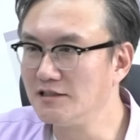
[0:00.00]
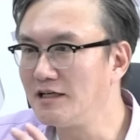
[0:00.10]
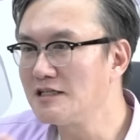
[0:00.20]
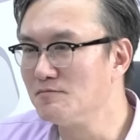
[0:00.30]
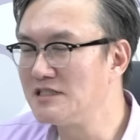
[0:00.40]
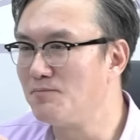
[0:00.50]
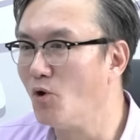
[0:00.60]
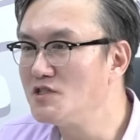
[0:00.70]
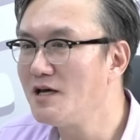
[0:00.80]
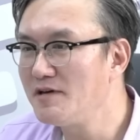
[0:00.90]
그 당시 이제
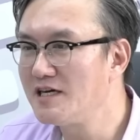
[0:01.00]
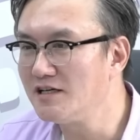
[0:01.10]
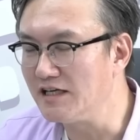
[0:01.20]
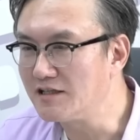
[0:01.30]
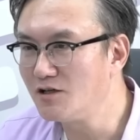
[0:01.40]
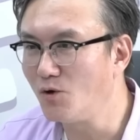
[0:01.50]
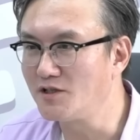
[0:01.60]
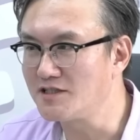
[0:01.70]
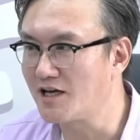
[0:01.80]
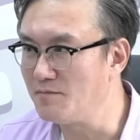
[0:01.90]
볼셰비키를 이끌고
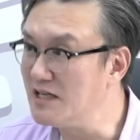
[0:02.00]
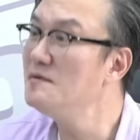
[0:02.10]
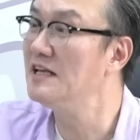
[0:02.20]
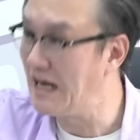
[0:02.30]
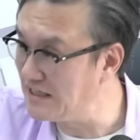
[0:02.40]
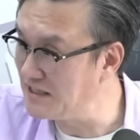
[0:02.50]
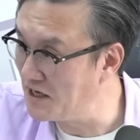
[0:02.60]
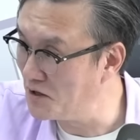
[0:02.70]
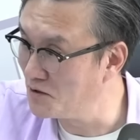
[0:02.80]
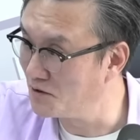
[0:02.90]
있던 사람 이름이
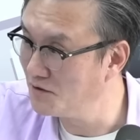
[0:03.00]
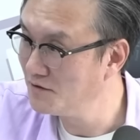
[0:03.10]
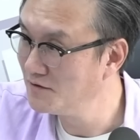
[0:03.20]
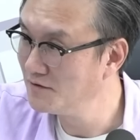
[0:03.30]
레닌이에요.